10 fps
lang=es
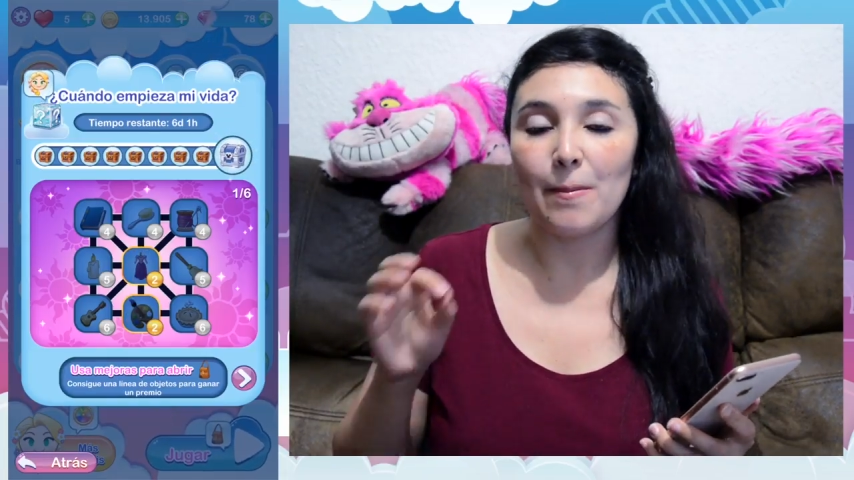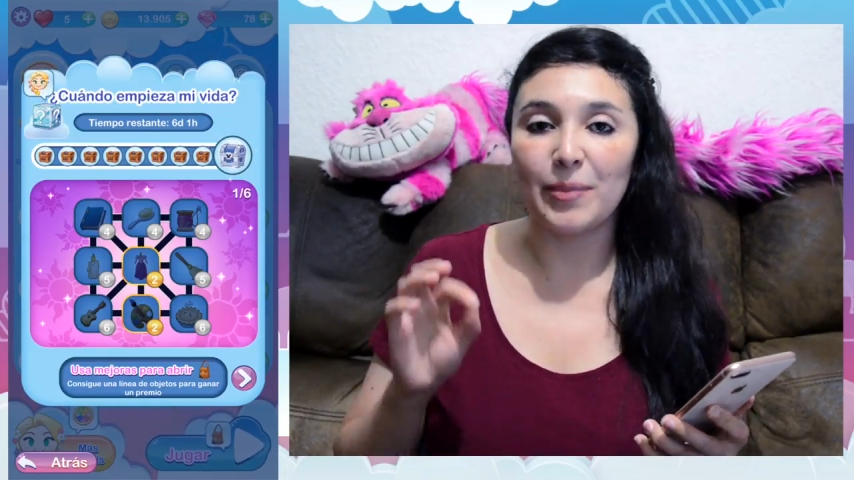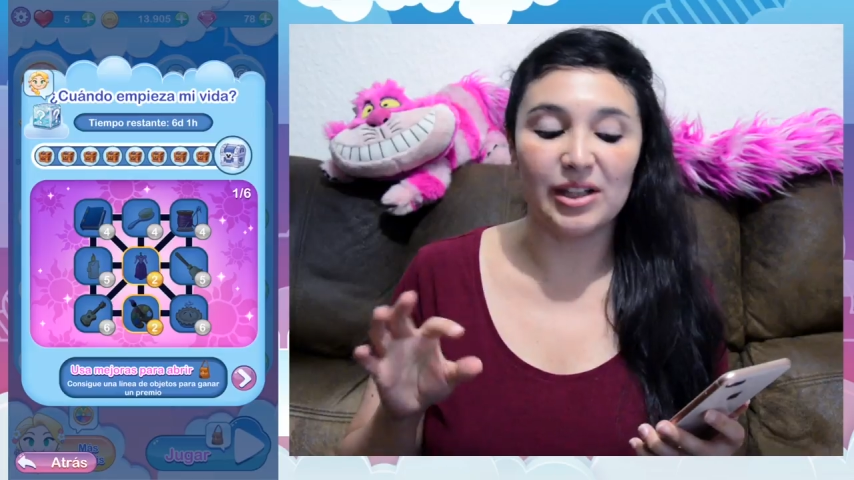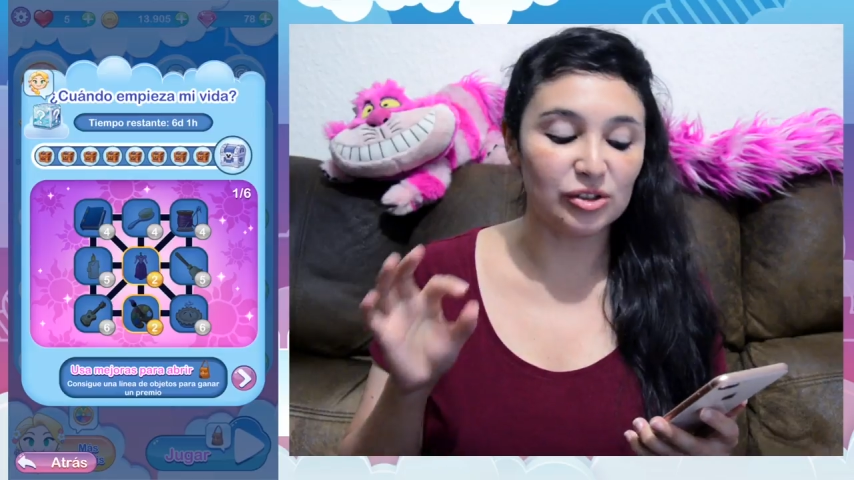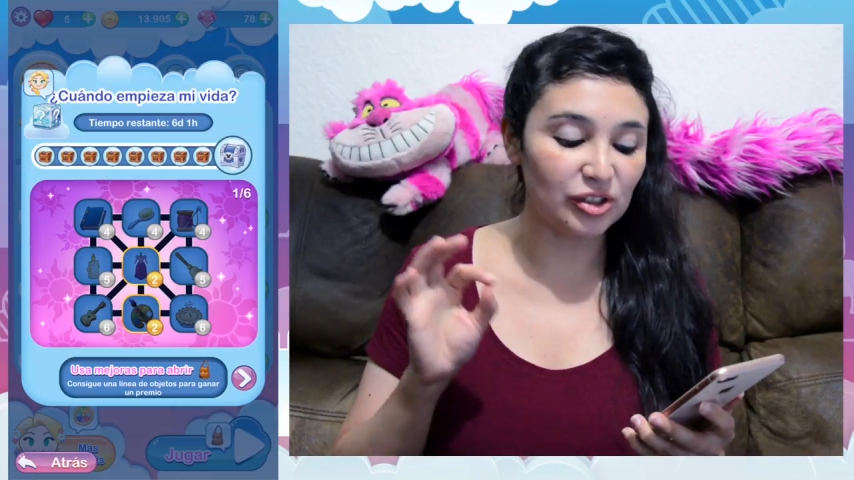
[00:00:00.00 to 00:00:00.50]

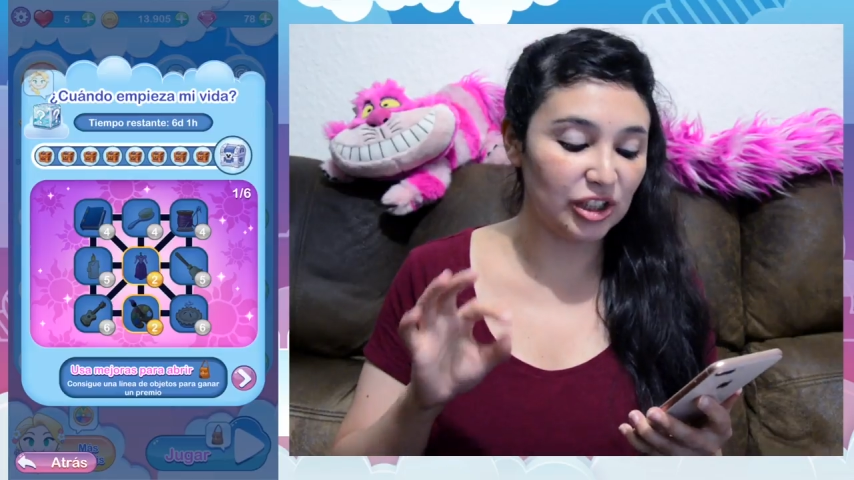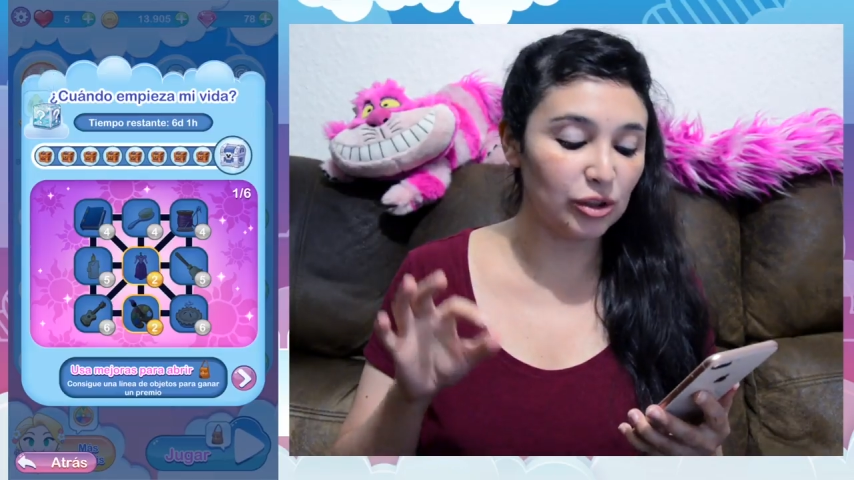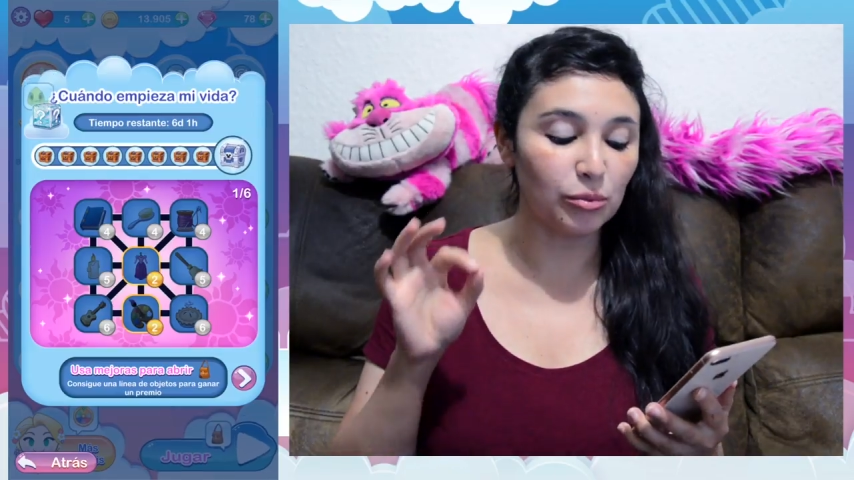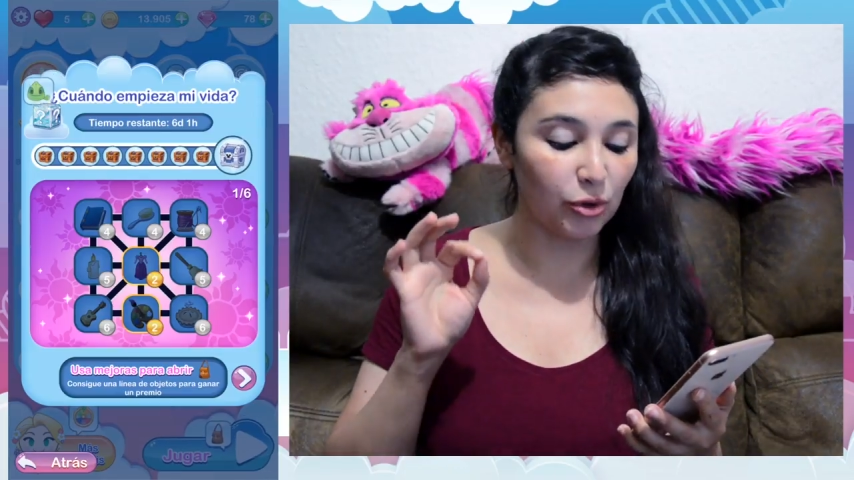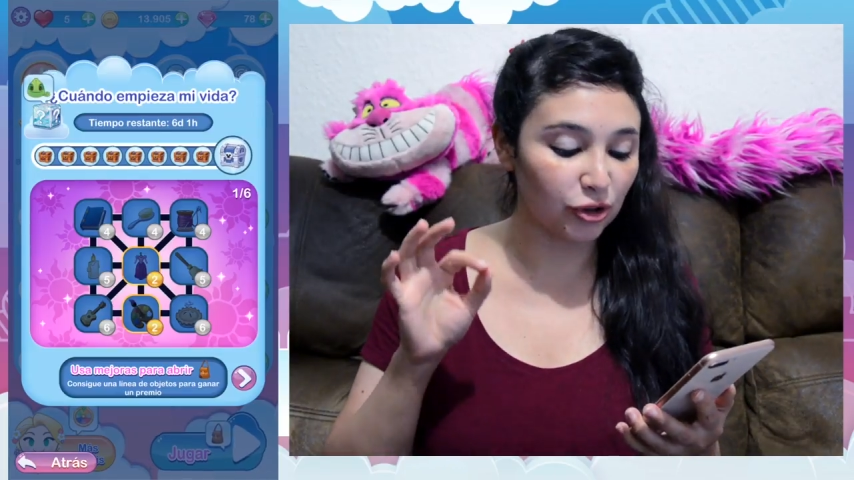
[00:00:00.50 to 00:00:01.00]
pero
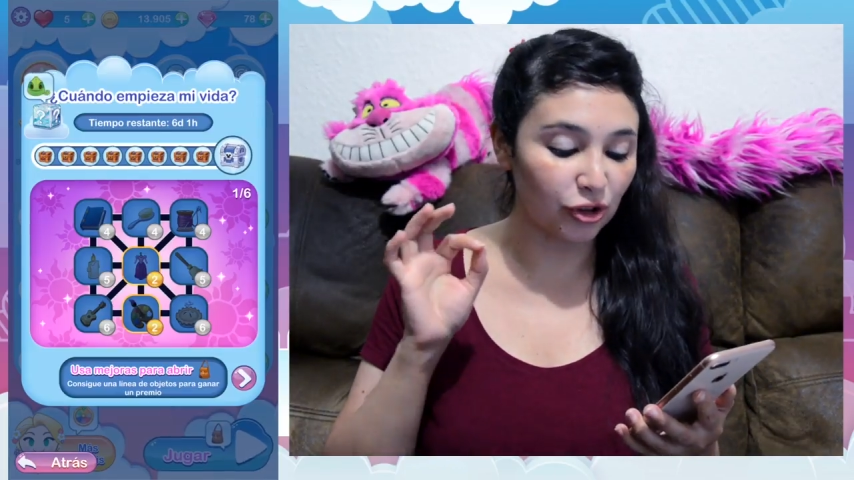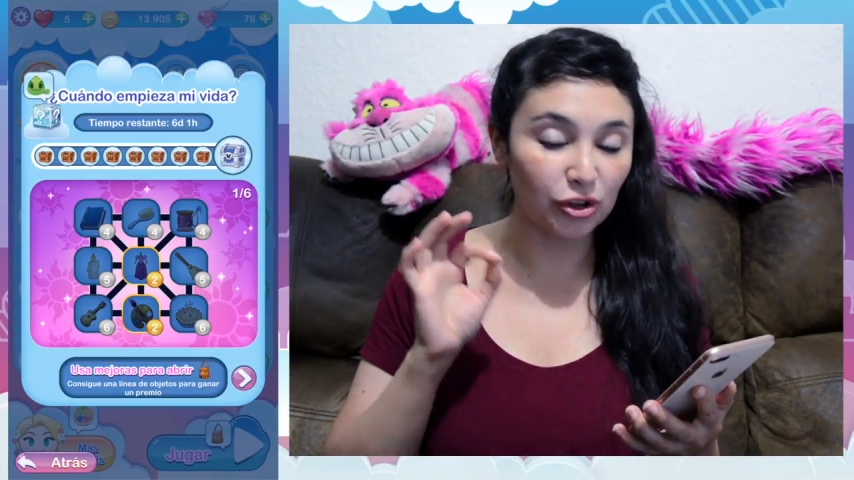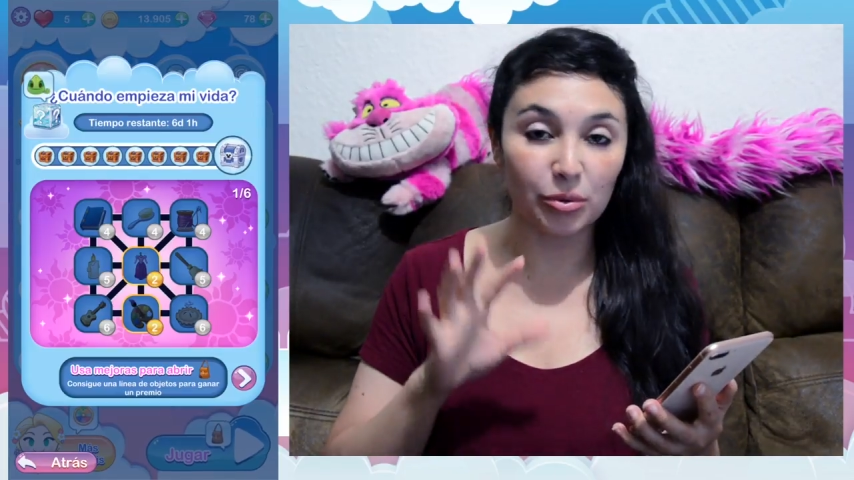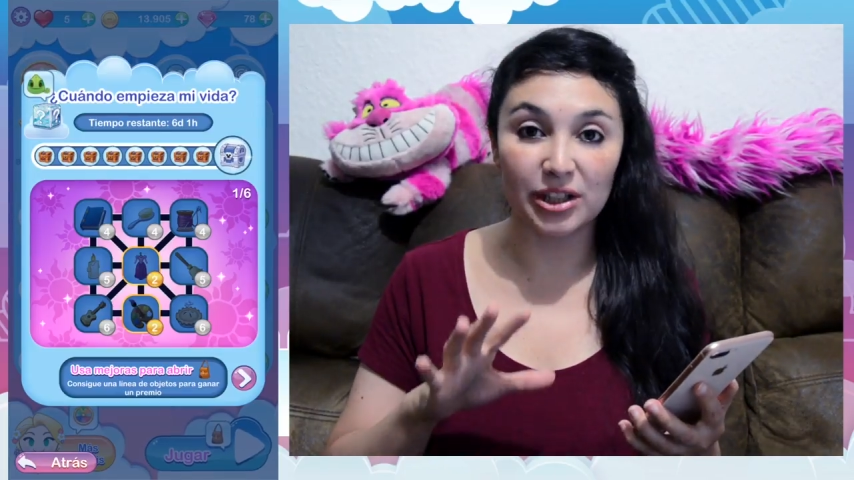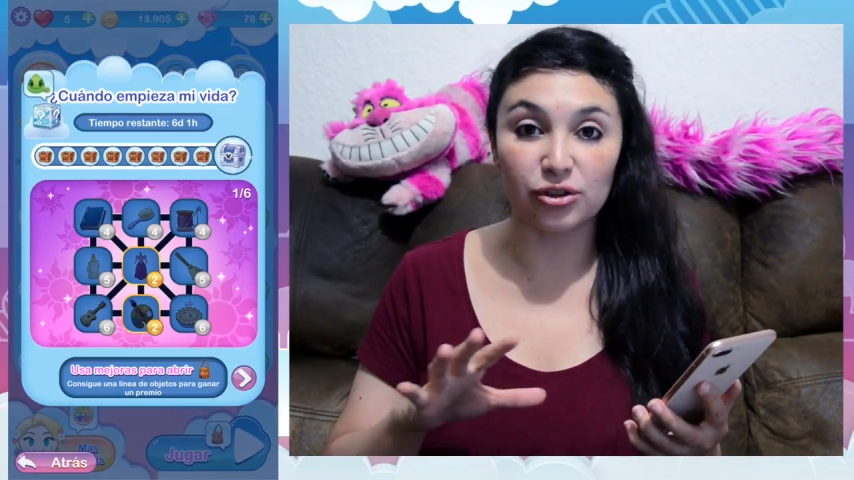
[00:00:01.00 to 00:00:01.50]
sí un montón
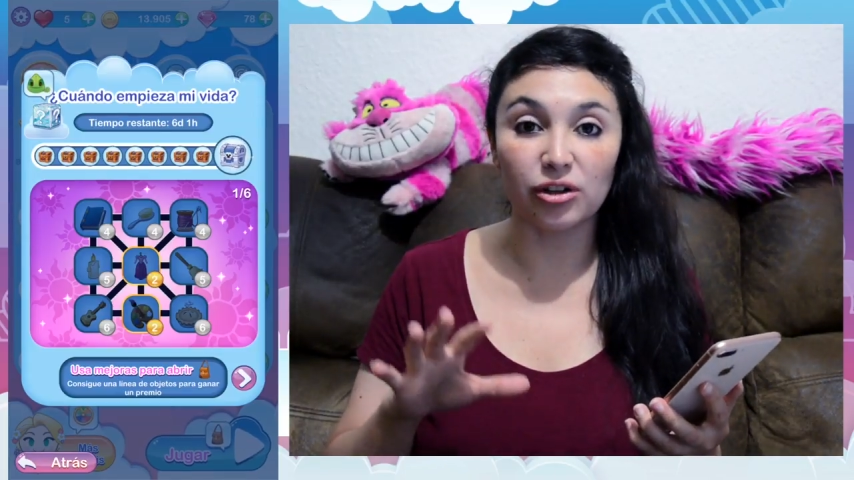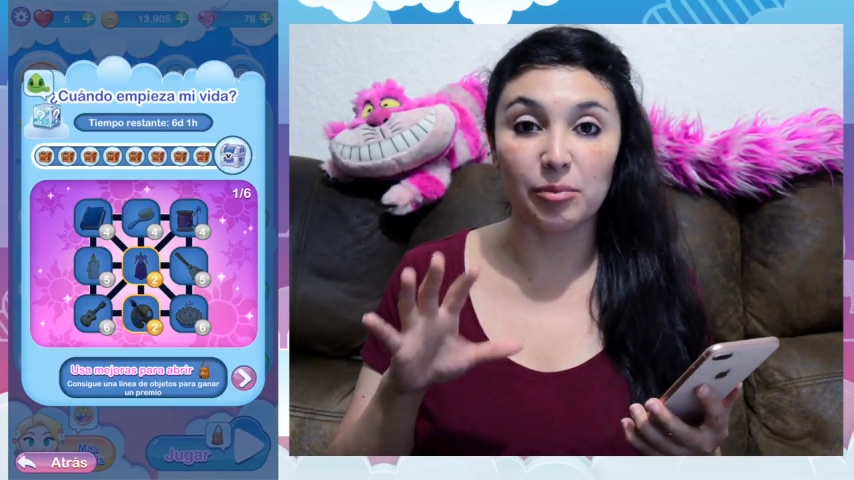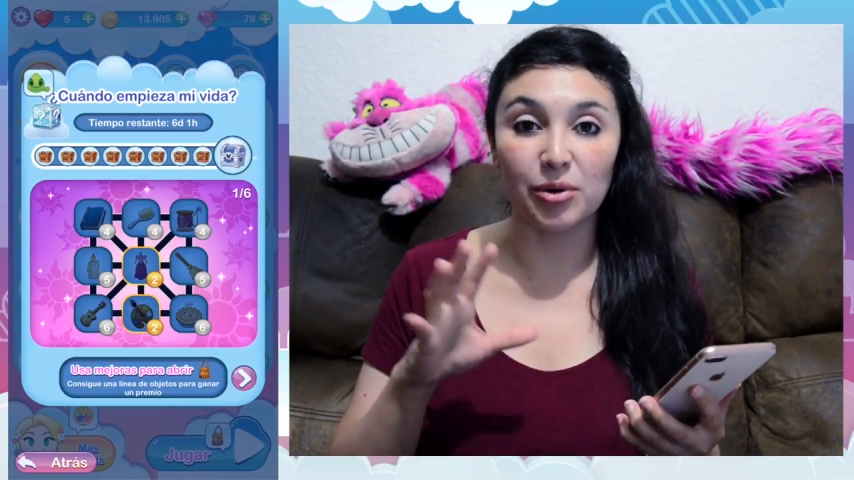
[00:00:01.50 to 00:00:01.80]
de objetos que